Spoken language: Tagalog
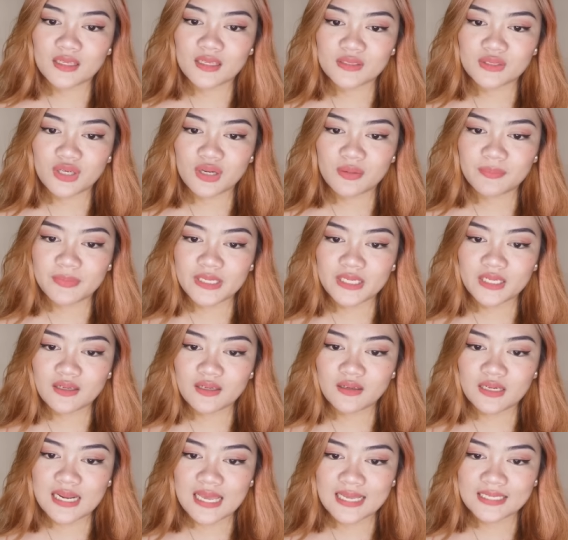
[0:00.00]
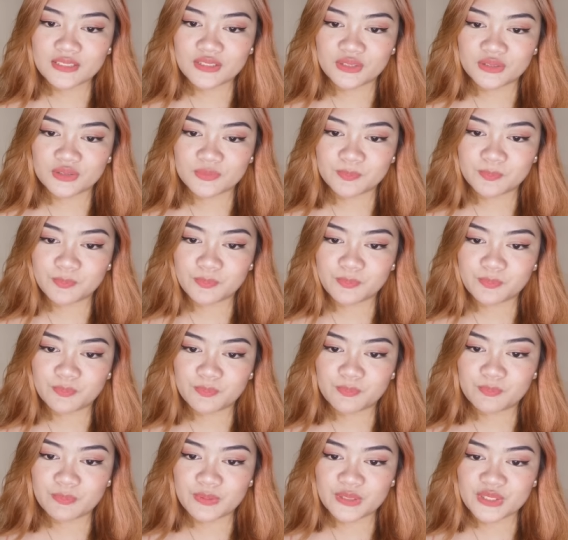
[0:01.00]
Dominic Colado.
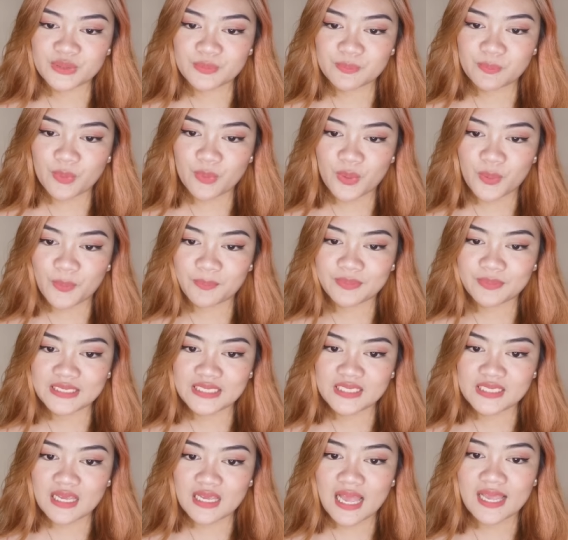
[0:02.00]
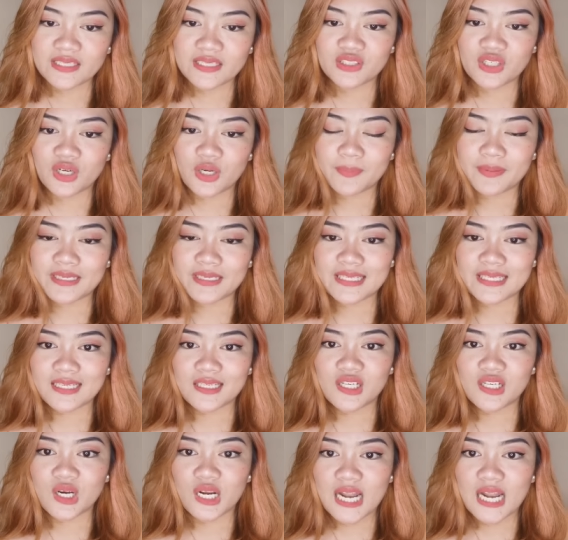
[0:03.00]
Pashpo, please. Hi,
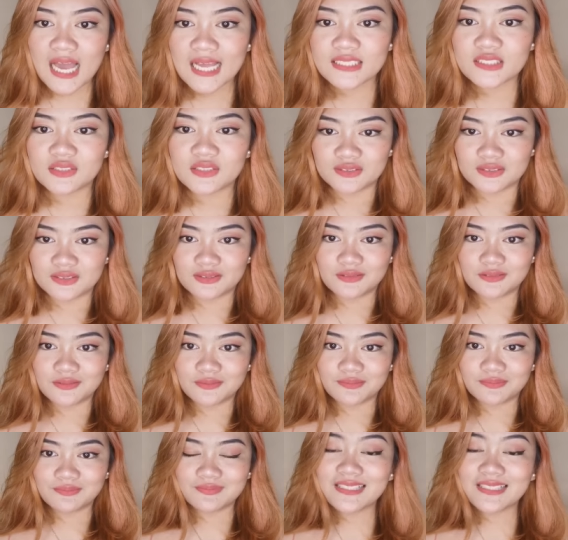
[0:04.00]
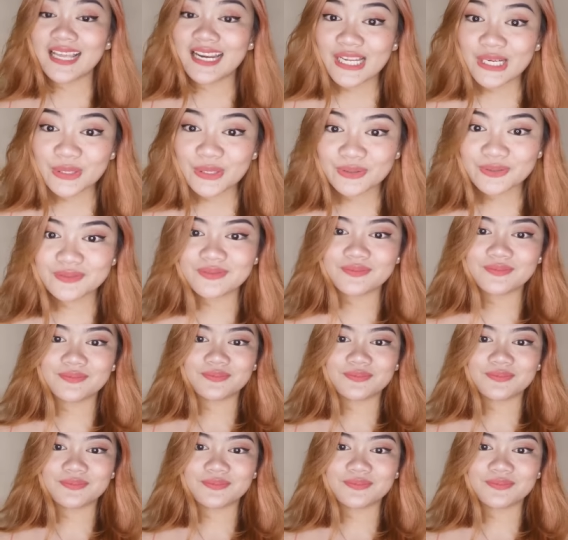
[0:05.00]
Dominic Colado. Hello.